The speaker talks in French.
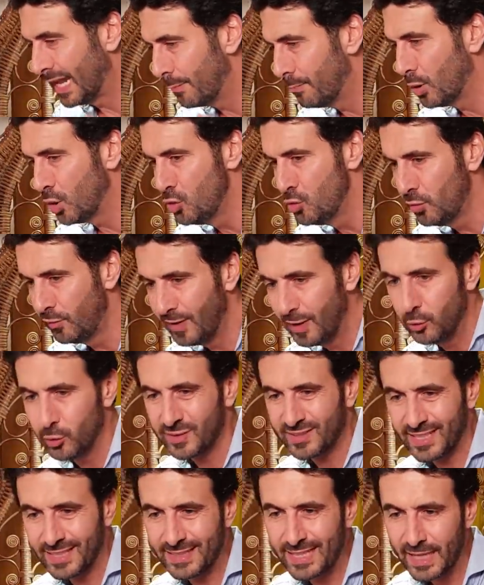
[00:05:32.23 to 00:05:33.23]
la bonne nouvelle de
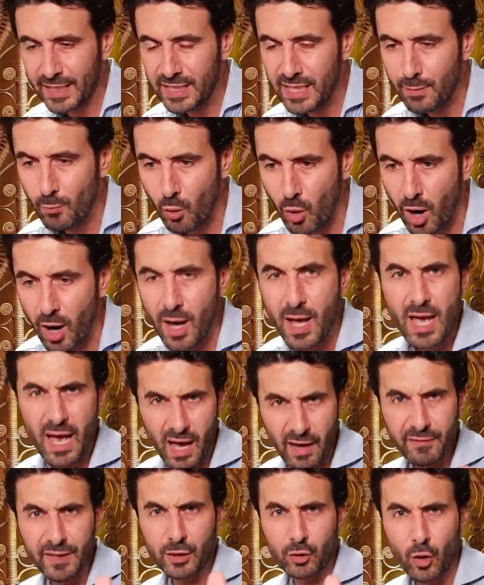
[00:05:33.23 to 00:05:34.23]
ces derniers mois
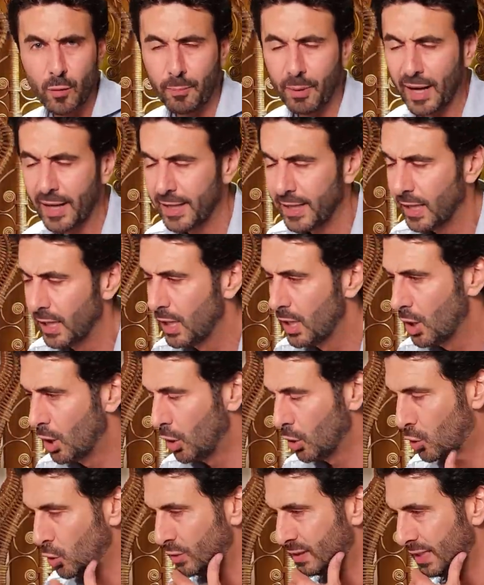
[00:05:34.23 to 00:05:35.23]
avec Depay
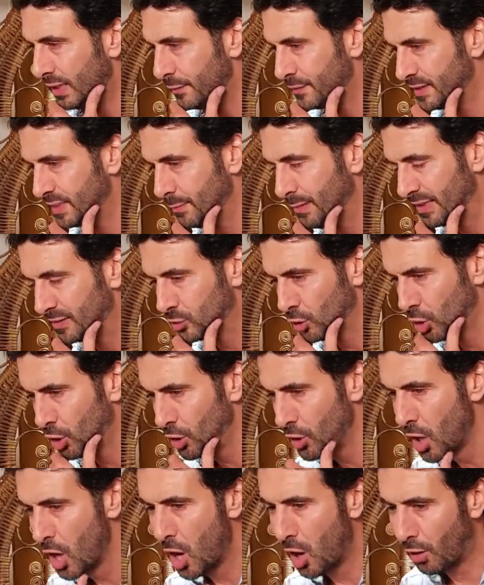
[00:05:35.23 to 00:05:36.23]
euh, côté FC
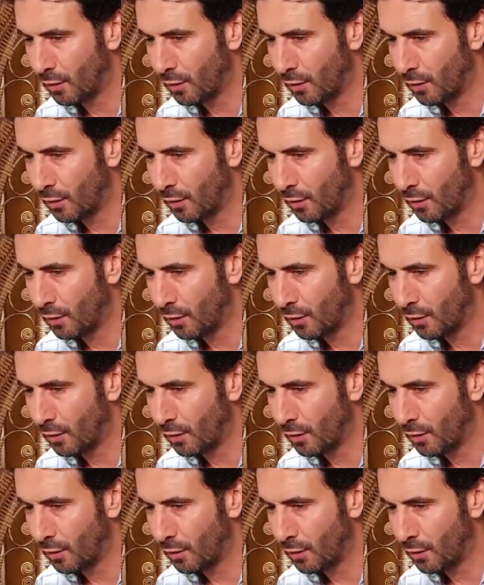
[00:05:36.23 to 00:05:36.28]
Barcelone.